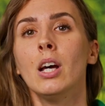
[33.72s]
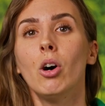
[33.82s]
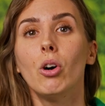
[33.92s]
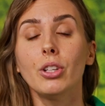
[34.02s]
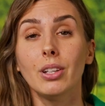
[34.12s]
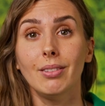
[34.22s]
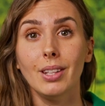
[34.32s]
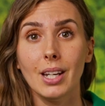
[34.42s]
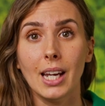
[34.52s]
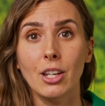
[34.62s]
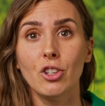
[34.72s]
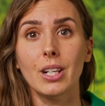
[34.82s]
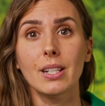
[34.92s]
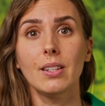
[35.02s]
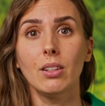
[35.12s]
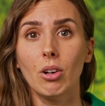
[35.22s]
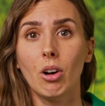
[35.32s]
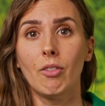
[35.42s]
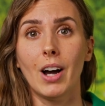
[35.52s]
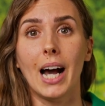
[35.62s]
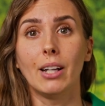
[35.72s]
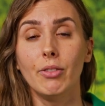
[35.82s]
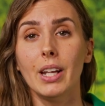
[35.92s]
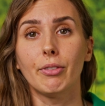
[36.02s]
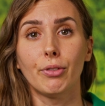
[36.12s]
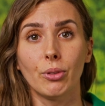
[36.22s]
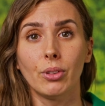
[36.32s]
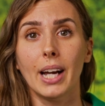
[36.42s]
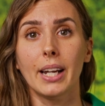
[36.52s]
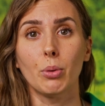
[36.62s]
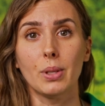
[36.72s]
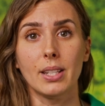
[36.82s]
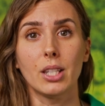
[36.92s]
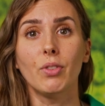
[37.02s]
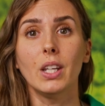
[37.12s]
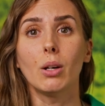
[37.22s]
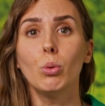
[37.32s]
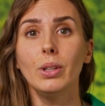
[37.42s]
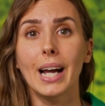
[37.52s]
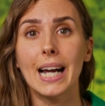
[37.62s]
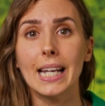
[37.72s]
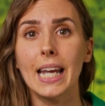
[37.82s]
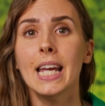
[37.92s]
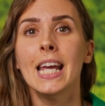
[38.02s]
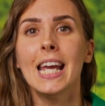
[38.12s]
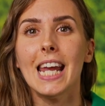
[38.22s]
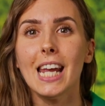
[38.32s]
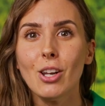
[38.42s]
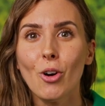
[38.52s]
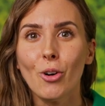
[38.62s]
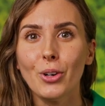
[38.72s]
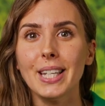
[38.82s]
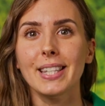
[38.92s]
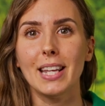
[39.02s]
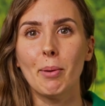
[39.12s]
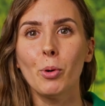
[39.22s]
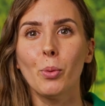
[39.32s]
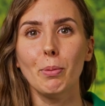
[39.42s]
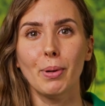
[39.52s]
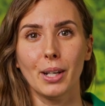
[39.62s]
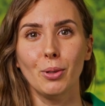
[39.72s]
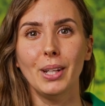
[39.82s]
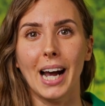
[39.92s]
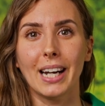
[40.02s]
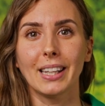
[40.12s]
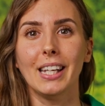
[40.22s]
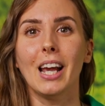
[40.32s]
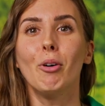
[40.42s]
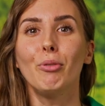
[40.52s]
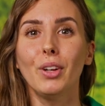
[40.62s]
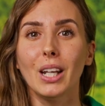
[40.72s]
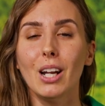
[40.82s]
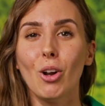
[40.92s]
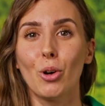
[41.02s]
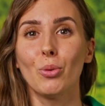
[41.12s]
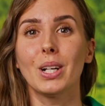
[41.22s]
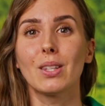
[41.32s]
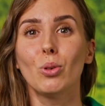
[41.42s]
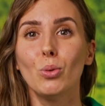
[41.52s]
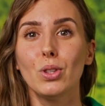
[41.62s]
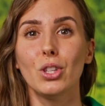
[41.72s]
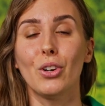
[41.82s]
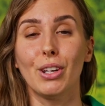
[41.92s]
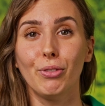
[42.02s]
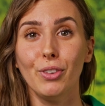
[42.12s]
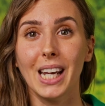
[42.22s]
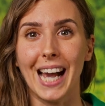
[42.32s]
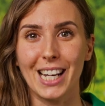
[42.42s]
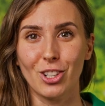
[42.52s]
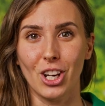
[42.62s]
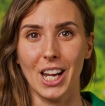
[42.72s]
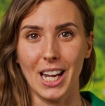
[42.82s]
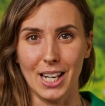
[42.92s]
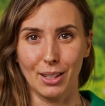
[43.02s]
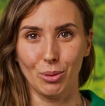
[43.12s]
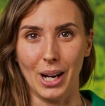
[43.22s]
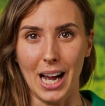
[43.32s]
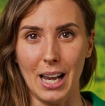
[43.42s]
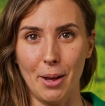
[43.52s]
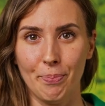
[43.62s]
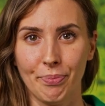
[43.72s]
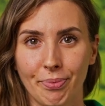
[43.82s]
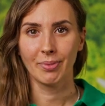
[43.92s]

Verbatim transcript: ogni teenager si trova a dover affrontare queste sfide cutanee e noi siamo qui per aiutarti a offrire loro una soluzione efficace e naturale.